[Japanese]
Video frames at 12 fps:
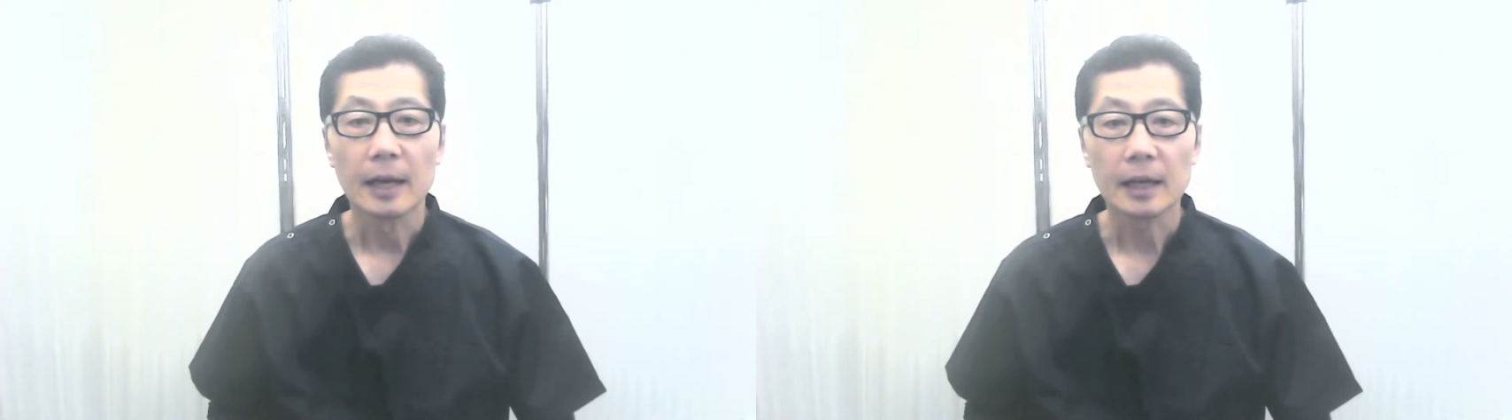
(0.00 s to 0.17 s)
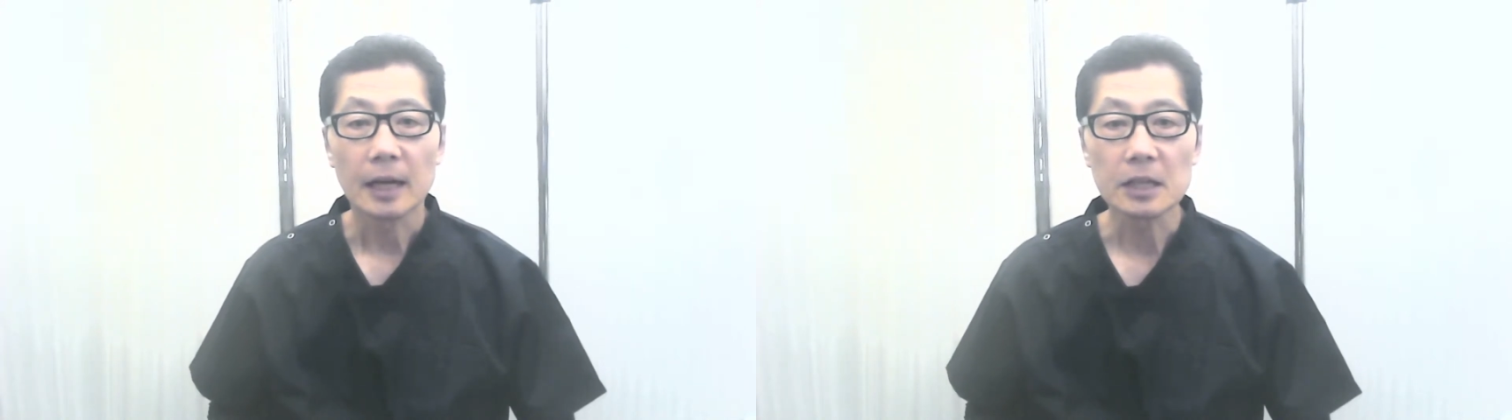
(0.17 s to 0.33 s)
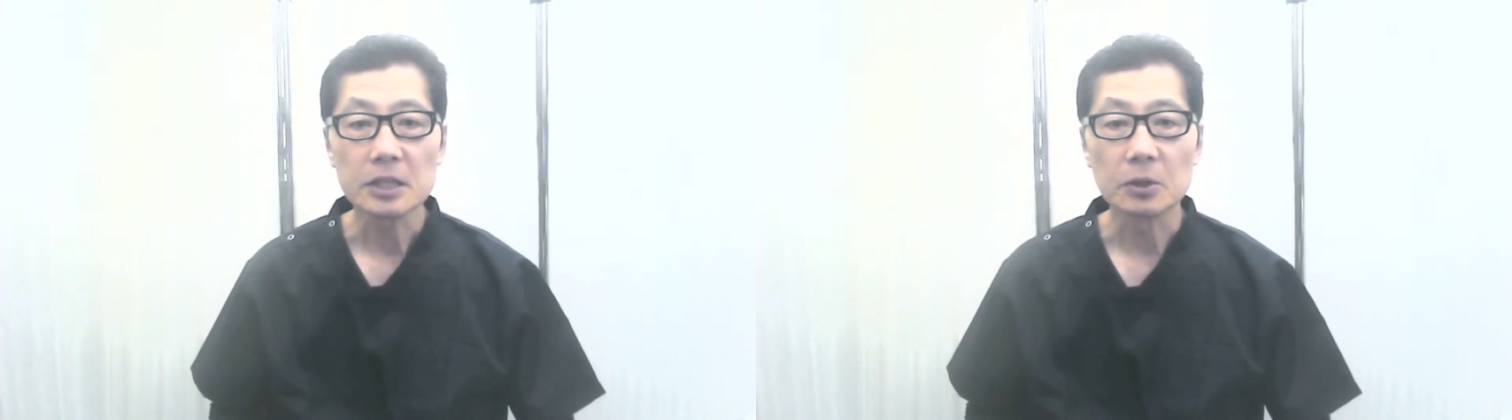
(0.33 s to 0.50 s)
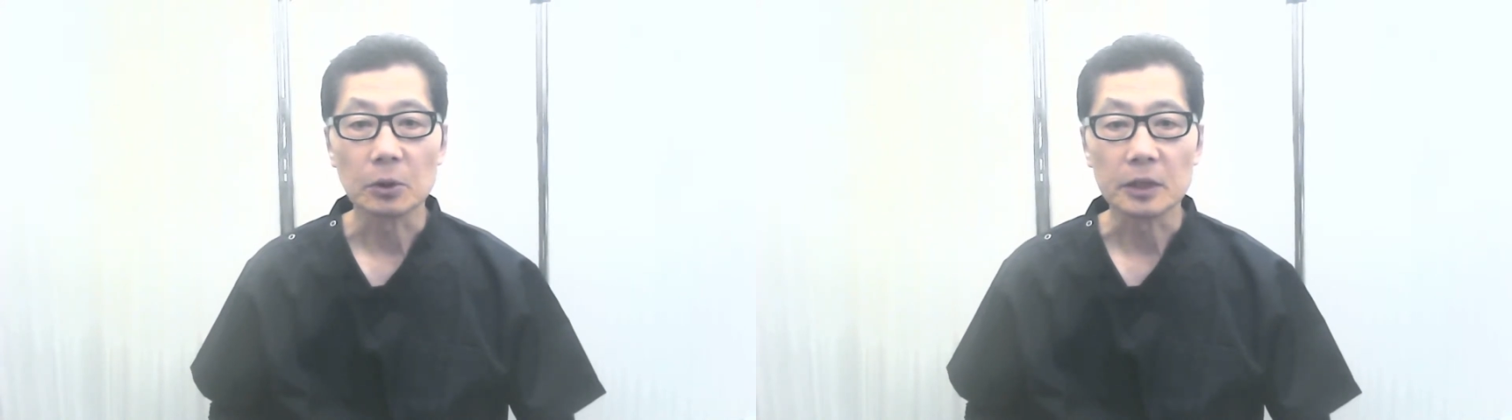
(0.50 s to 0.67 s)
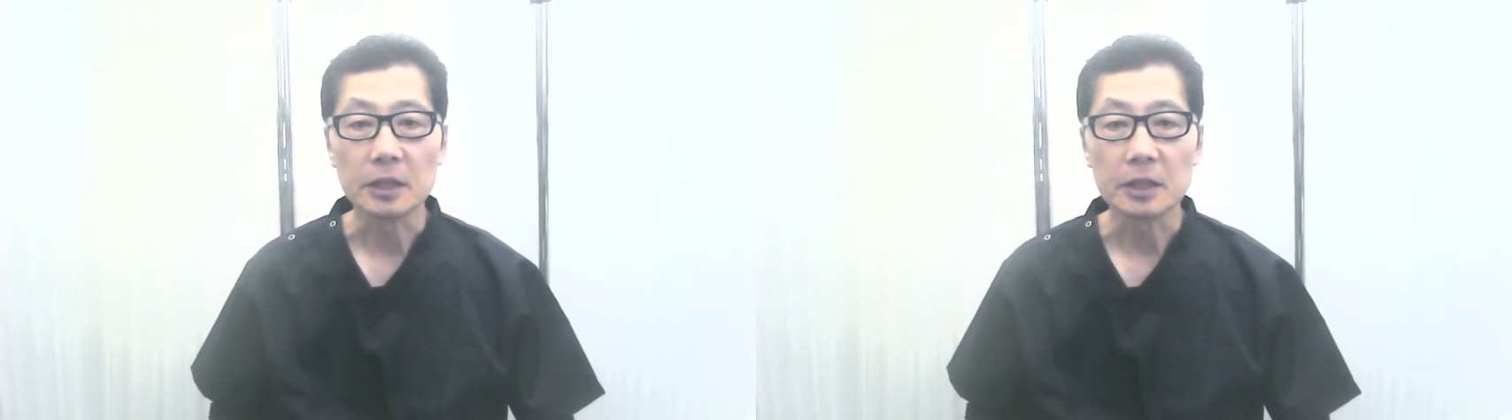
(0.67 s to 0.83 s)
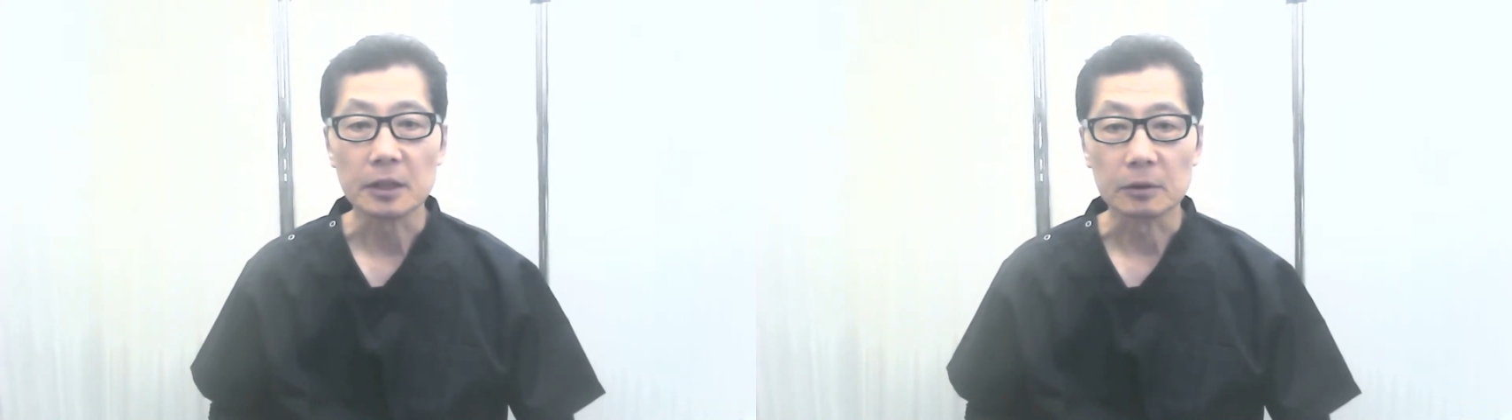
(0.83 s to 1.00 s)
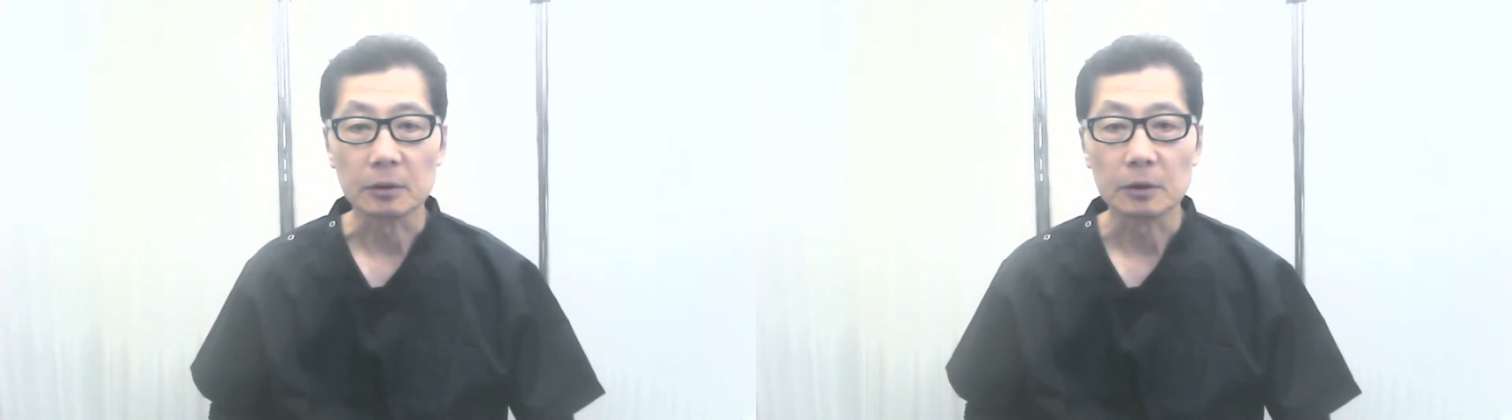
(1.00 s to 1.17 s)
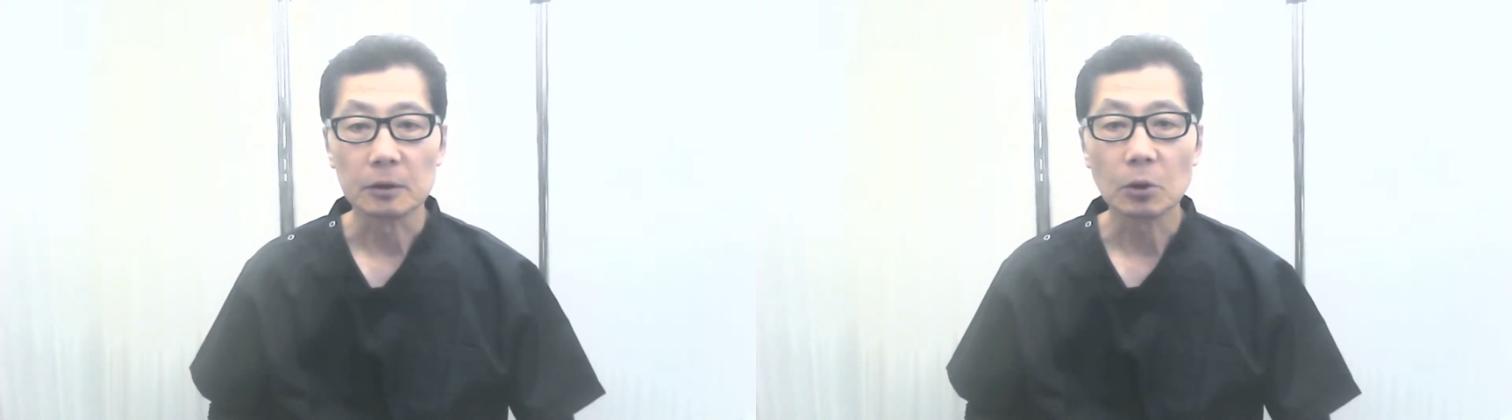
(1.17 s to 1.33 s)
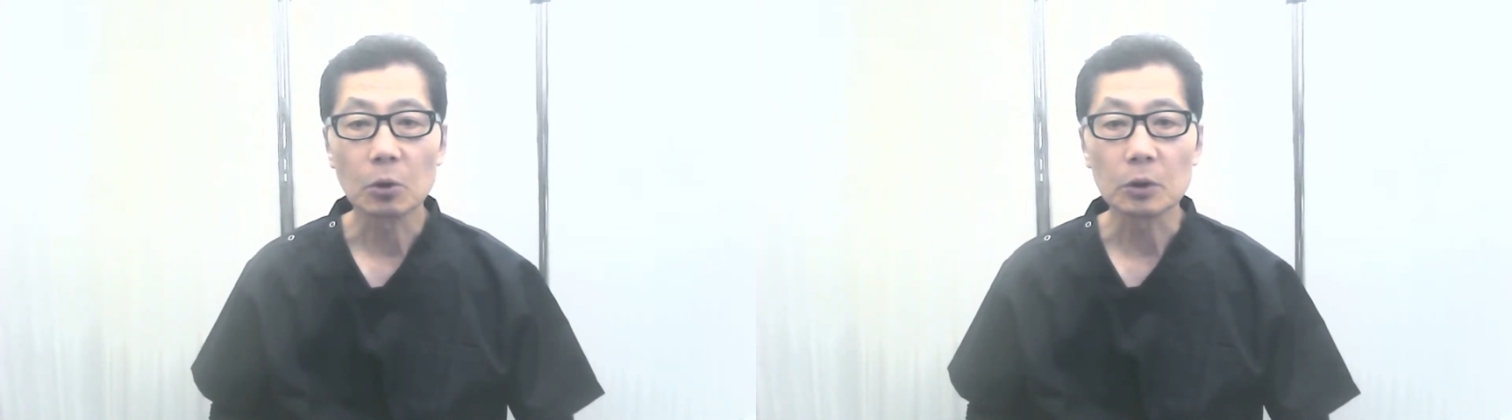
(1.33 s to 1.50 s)
下肢の筋肉、
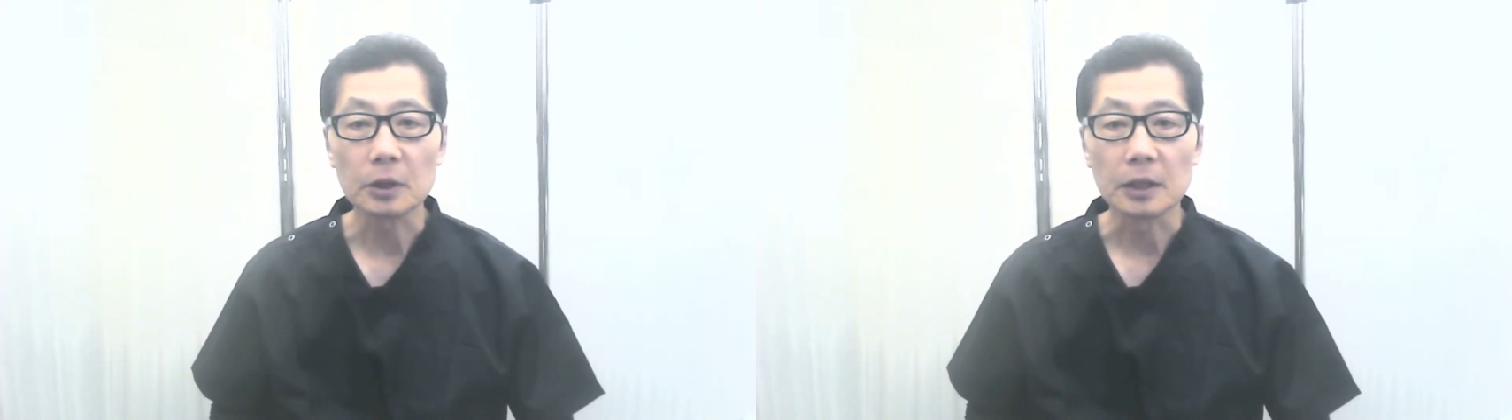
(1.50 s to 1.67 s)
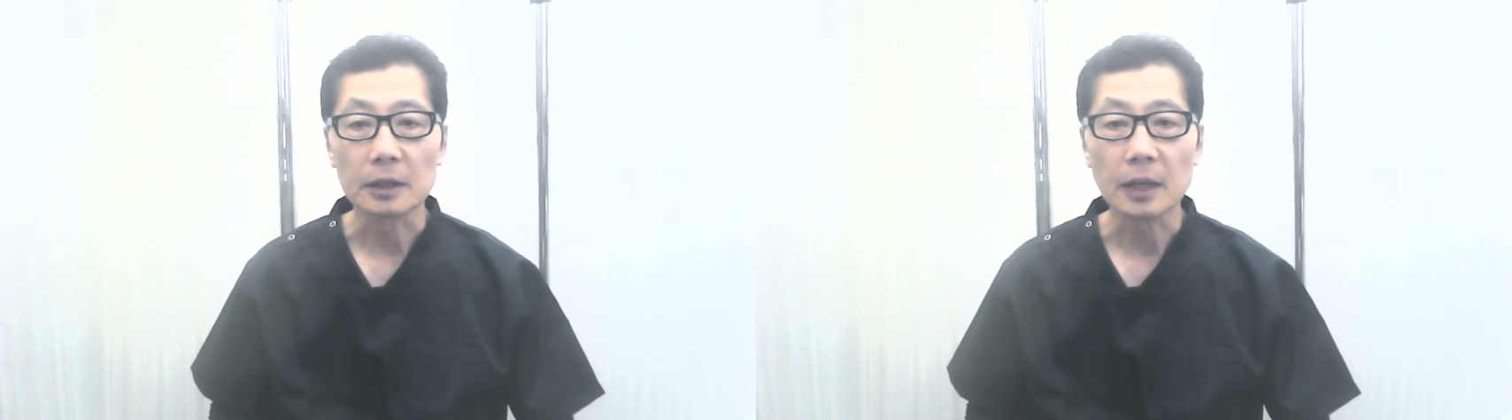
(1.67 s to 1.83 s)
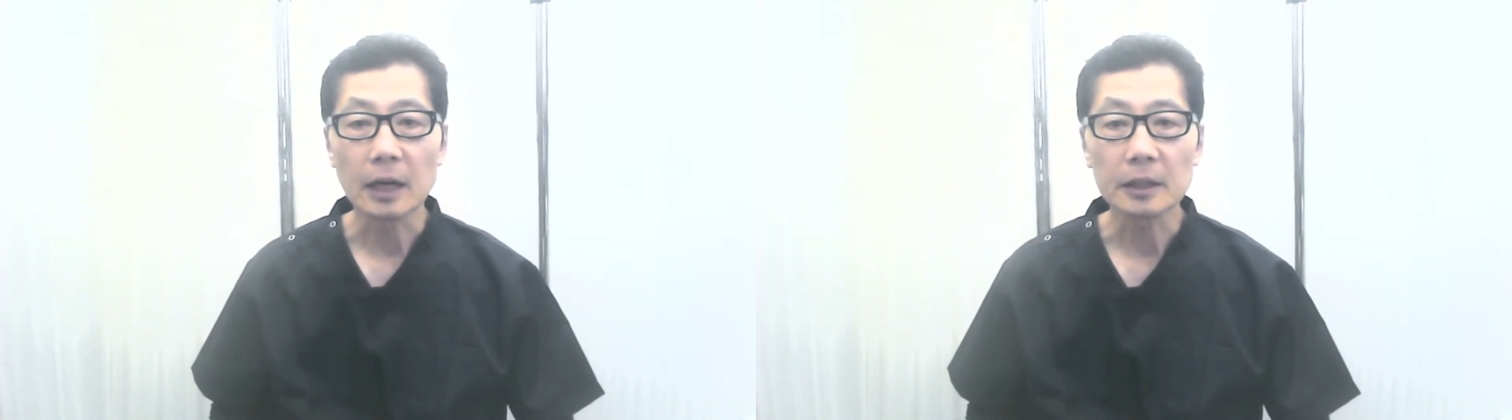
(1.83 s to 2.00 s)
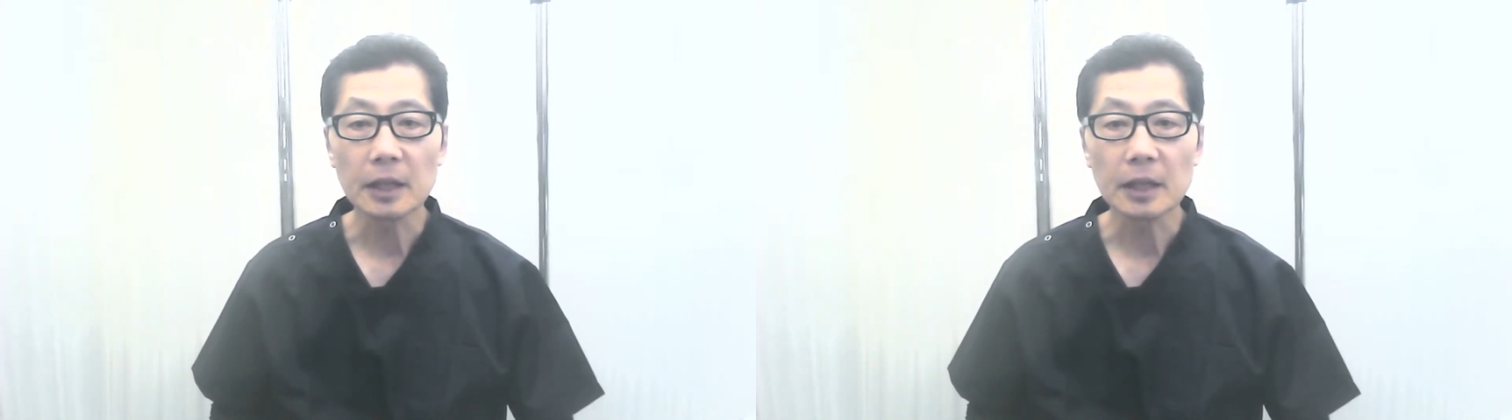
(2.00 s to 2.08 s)
特に大